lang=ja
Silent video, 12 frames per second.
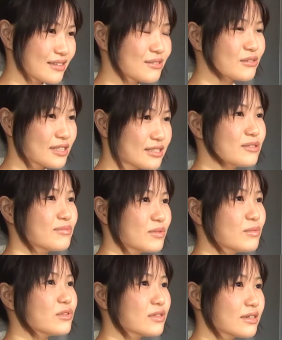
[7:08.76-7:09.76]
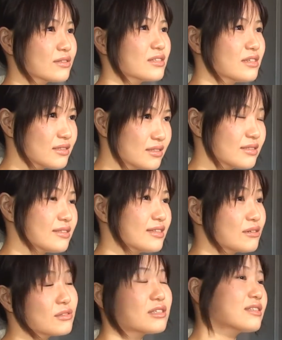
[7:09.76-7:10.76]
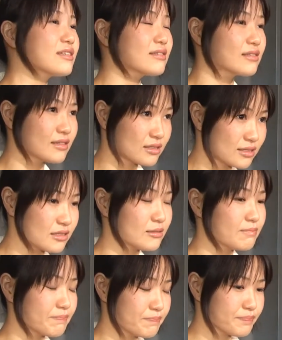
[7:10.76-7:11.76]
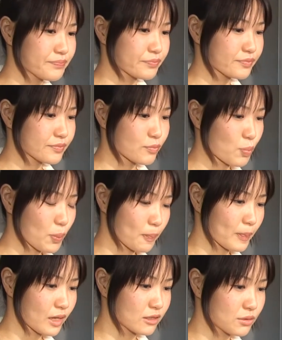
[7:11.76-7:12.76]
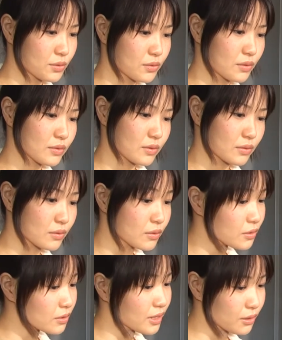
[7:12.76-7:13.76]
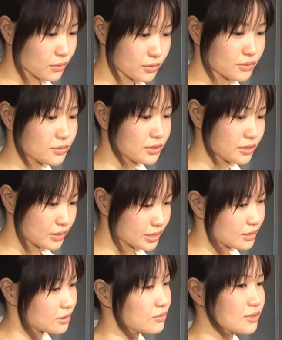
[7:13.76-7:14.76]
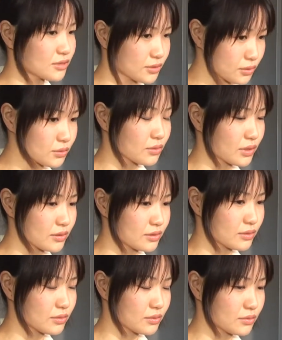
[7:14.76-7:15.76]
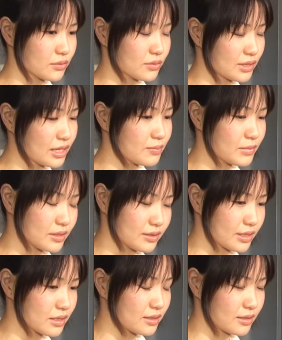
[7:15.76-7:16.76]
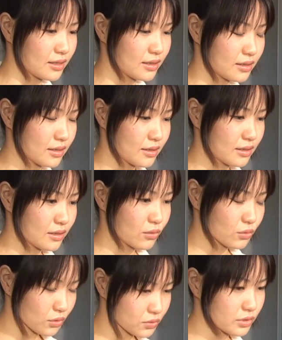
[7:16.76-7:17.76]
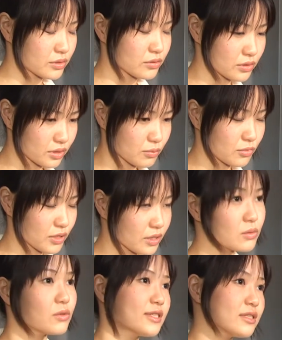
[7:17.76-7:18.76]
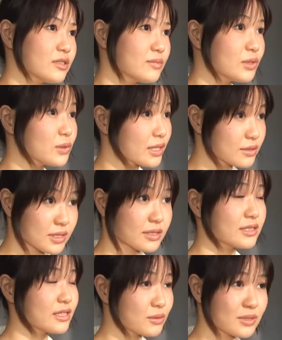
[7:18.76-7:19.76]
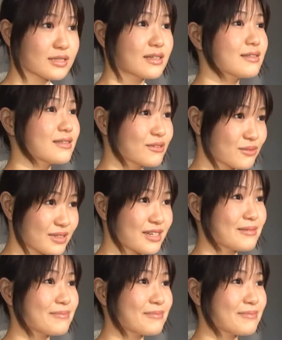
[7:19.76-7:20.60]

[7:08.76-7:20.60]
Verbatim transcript: あの説明もたくさんしてくださったしあの心がこういうふうに揺れてるんですよとかっていうその内面的なことについても結構説明をたくさんしてくださったので